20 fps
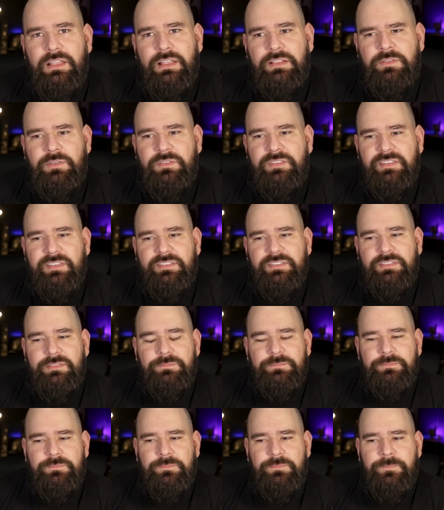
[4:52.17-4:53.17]
Entonces,
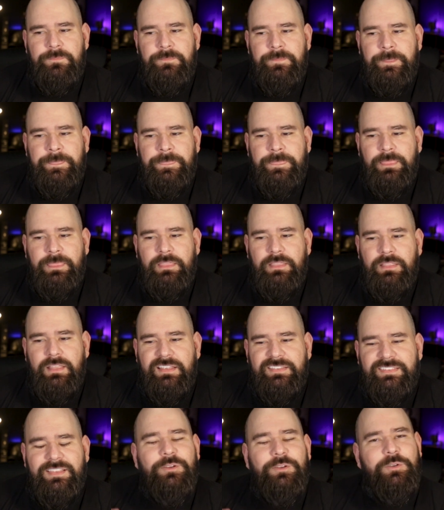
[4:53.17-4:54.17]

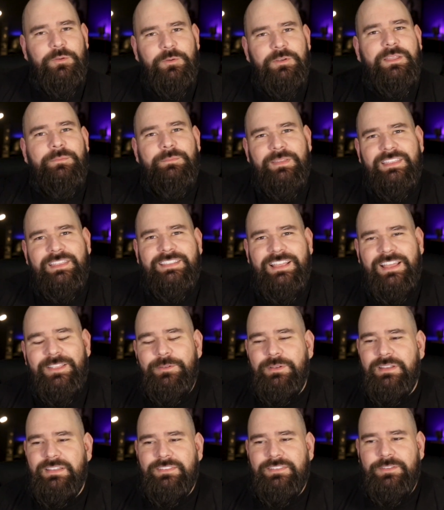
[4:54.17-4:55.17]
he estado como que
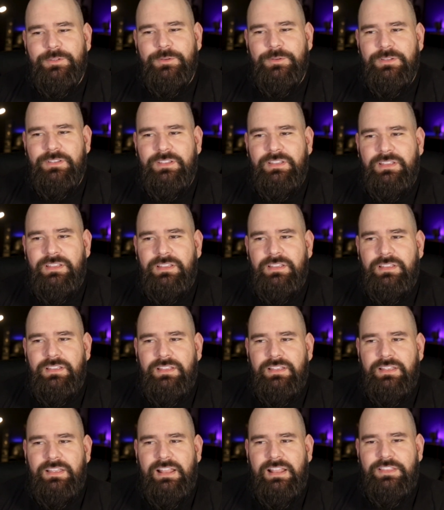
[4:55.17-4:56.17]
meditando en esto.
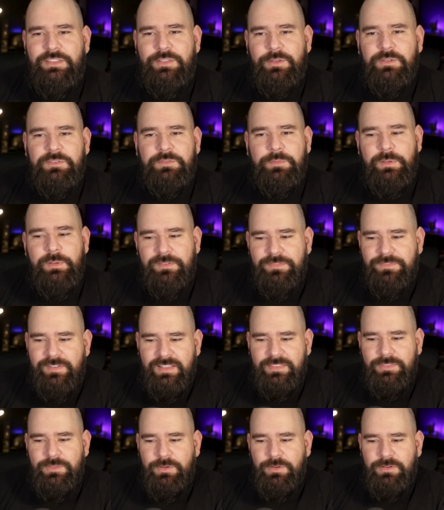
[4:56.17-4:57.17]
El Dios
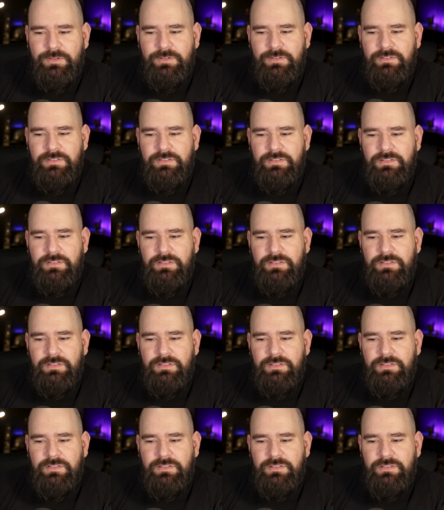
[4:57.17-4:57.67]
perfecto,